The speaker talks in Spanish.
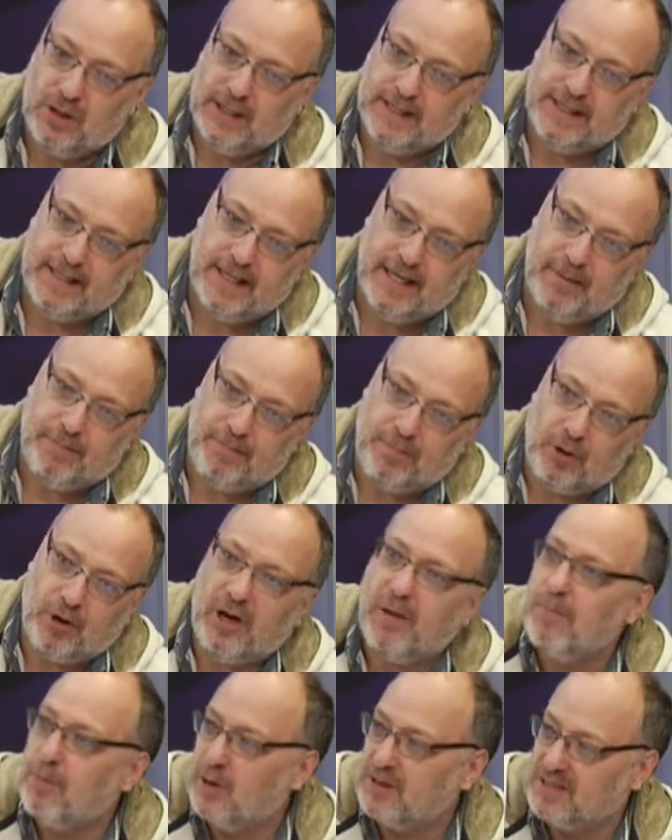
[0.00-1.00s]
Eh, por
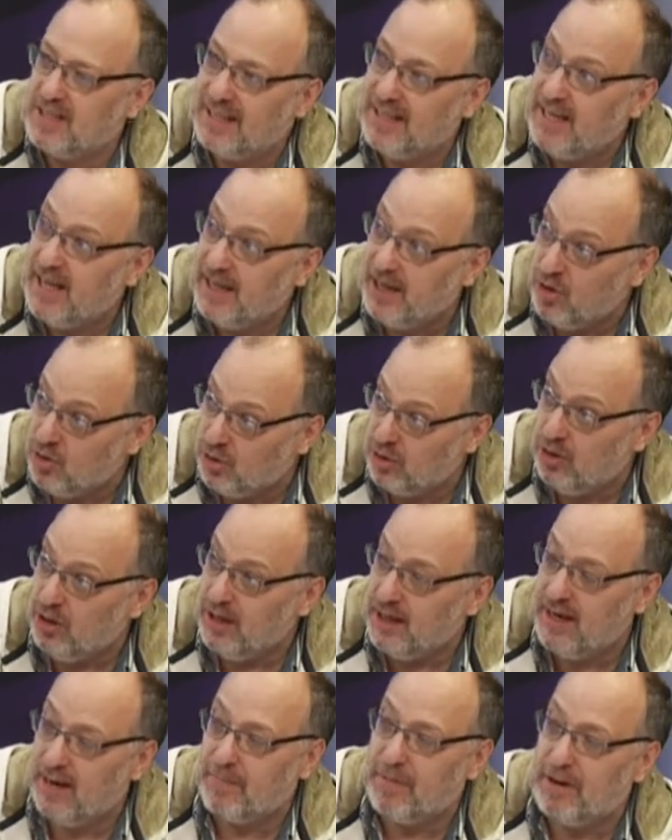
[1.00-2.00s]
ejemplo, hasta el día de hoy es
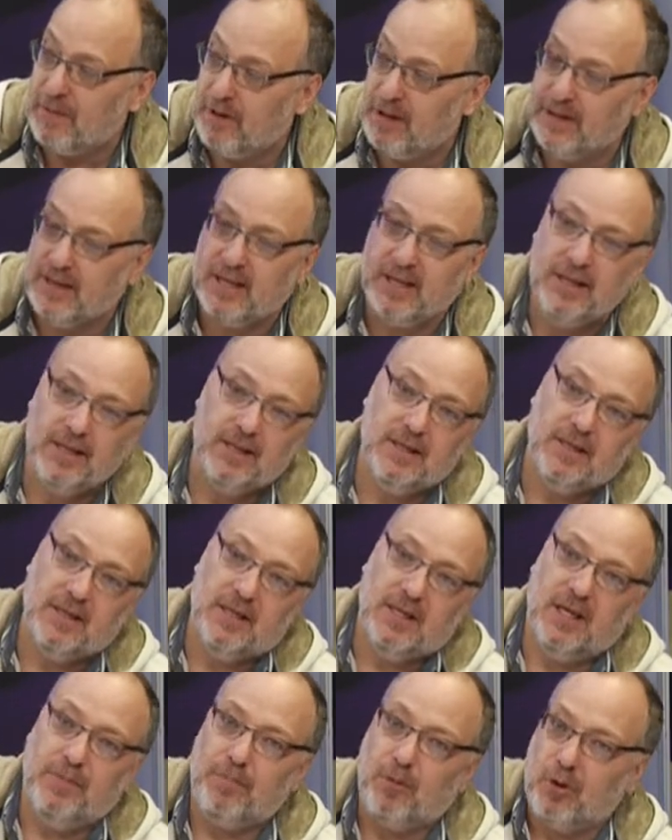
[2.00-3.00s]
la preventa
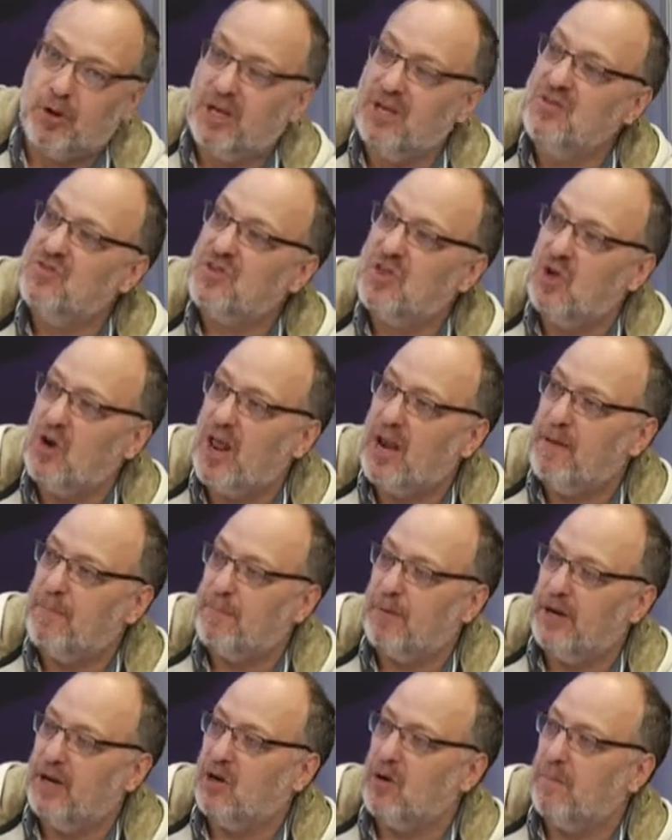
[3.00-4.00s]
y por 15 dólares
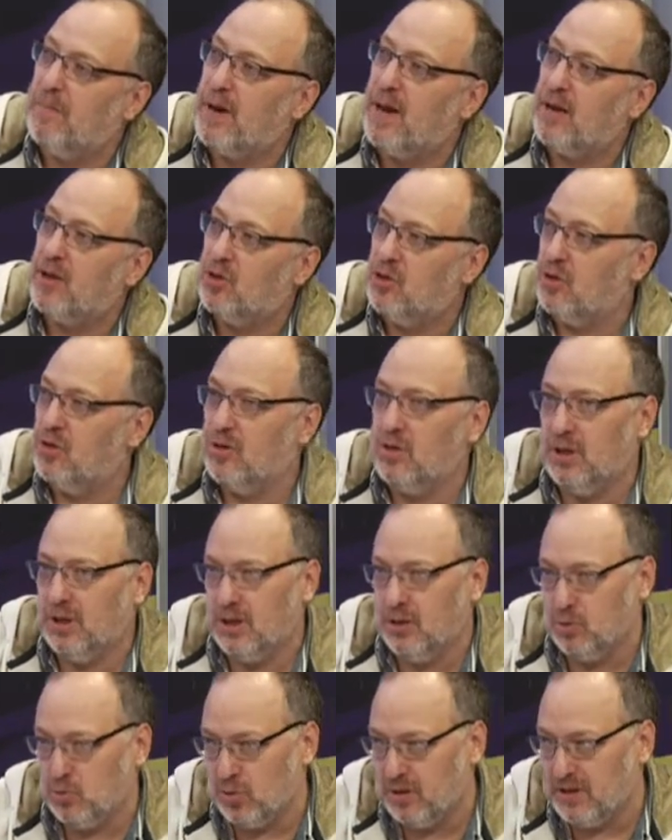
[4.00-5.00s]
puedes comprar eh,
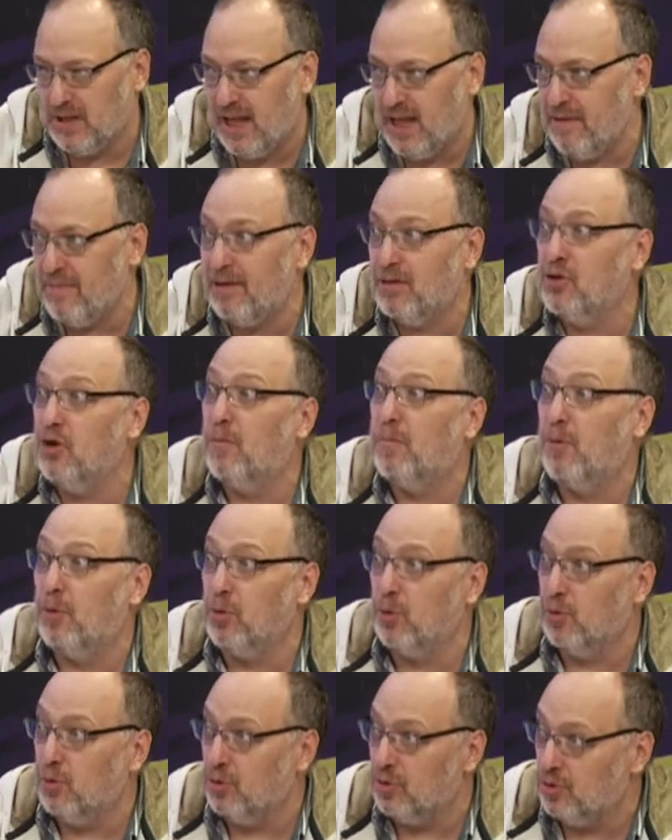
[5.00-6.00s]
tu entrada y van dos por
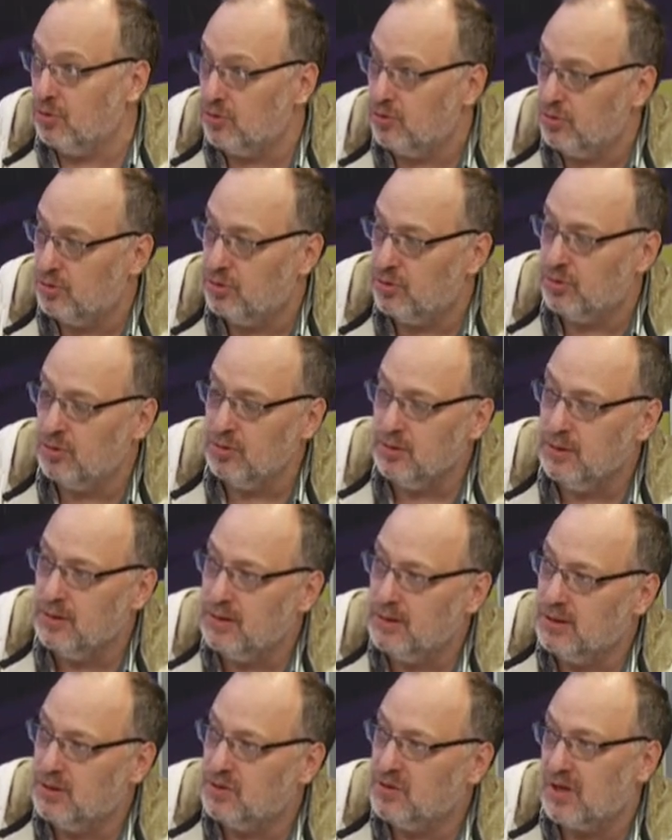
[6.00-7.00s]
uno. ¿no? O
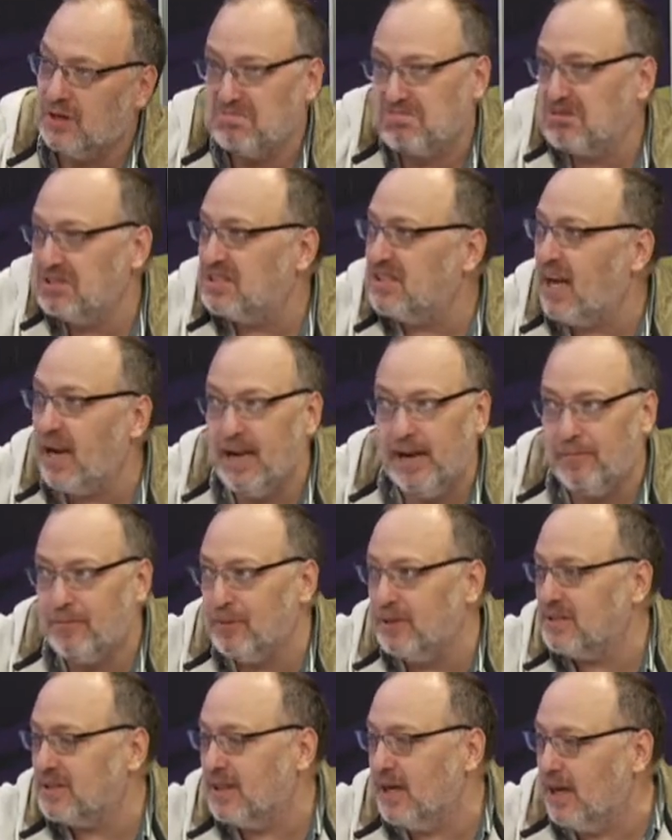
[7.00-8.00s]
sea, te sale
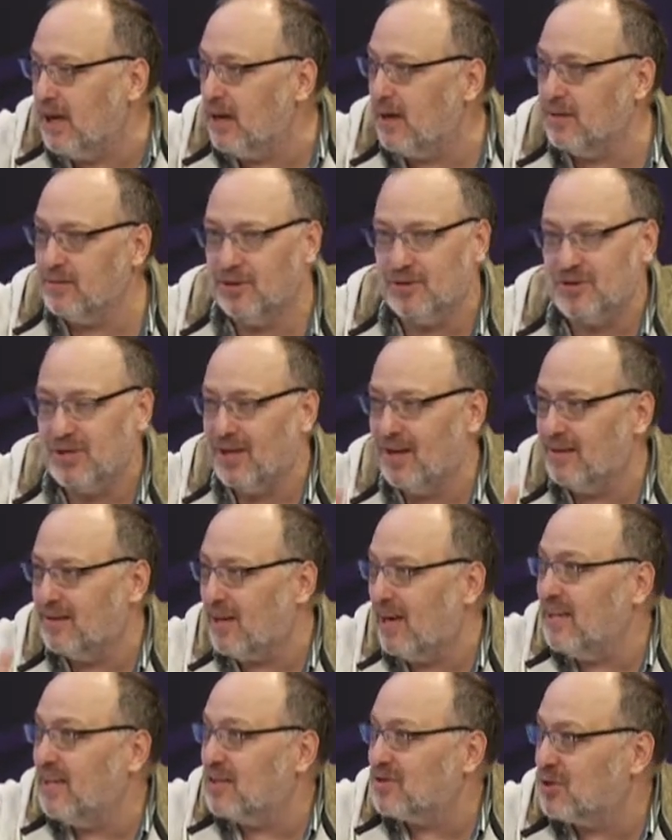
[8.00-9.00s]
pues a, no sé, a
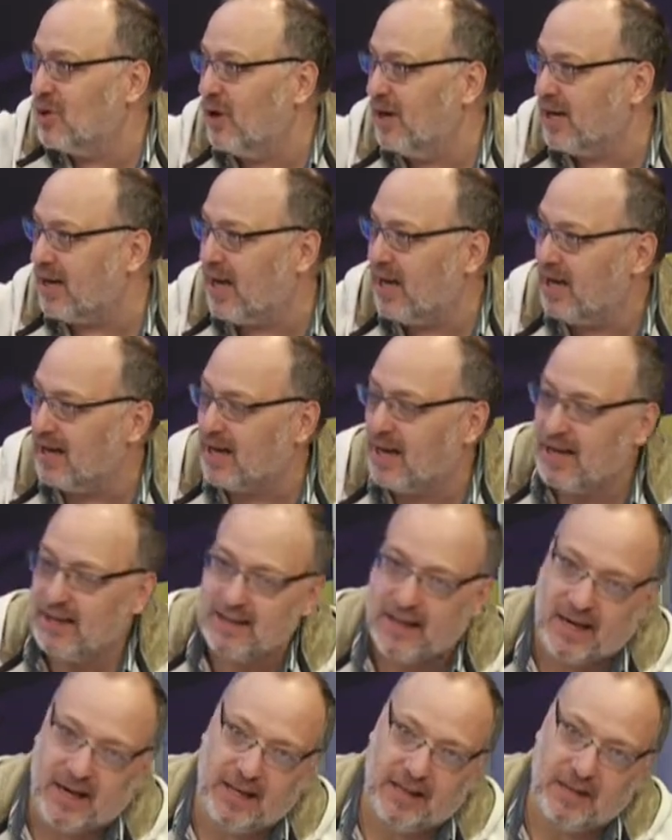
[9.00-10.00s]
30 soles cada, cada
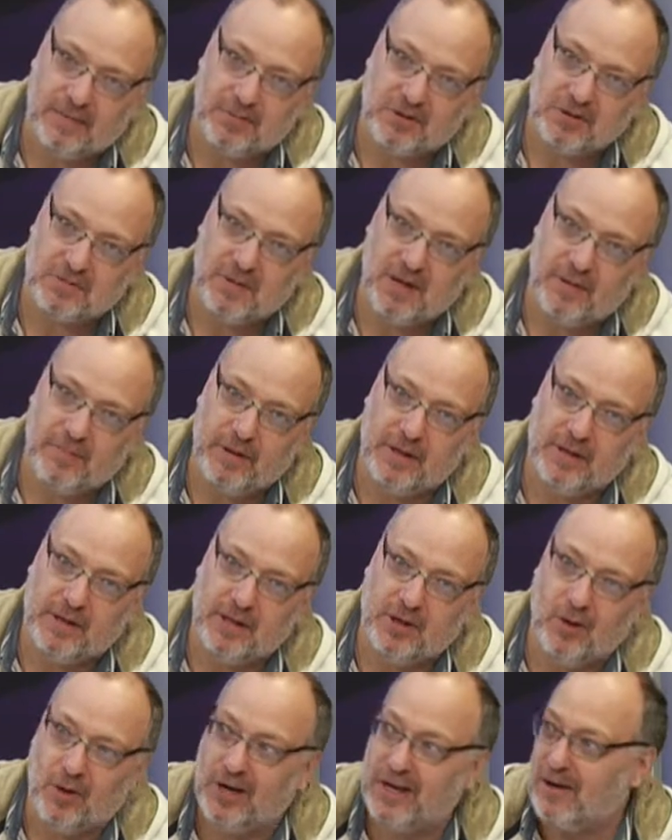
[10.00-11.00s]
tarjeta aproximadamente, ¿no?
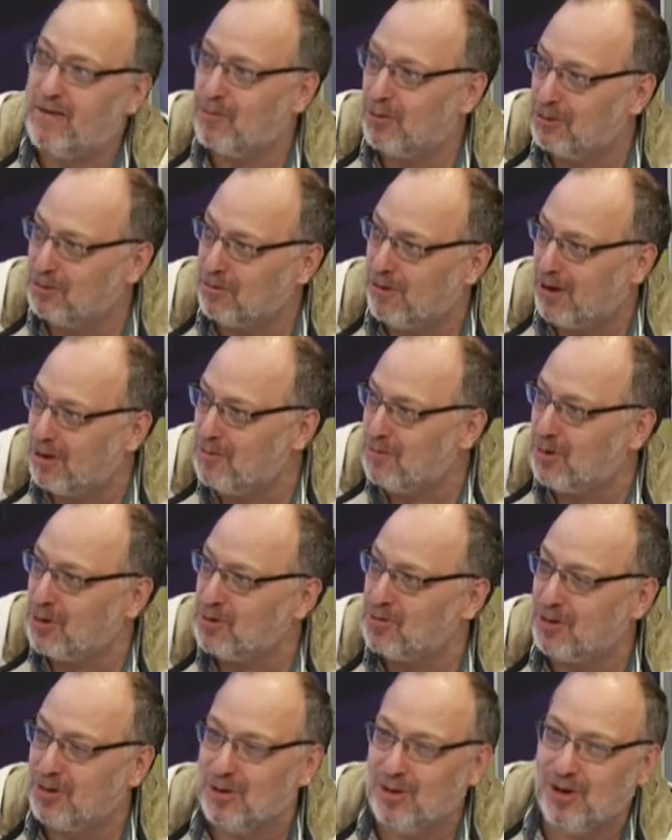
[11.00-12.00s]
Ahora que ha vuelto a bajar un poquito
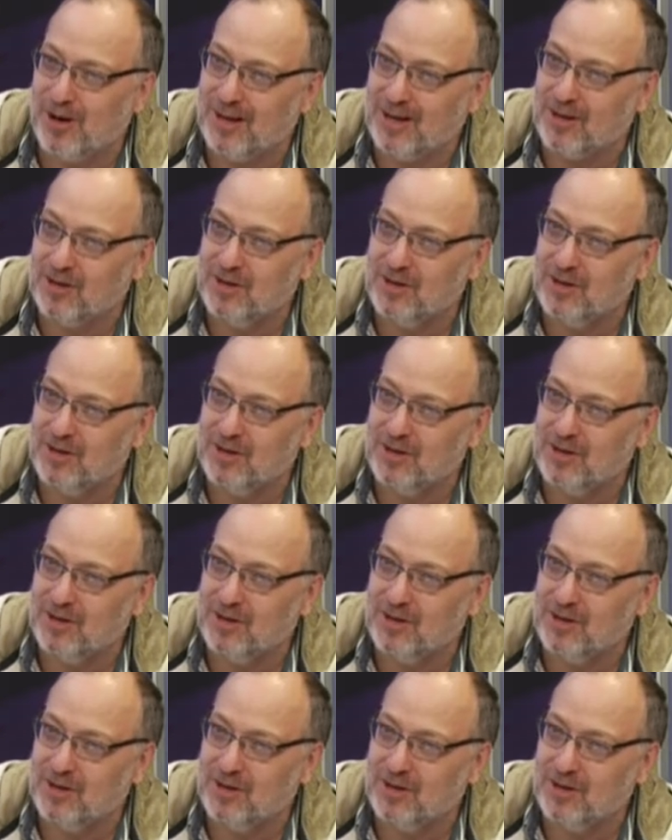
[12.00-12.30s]
el dólar, ¿no?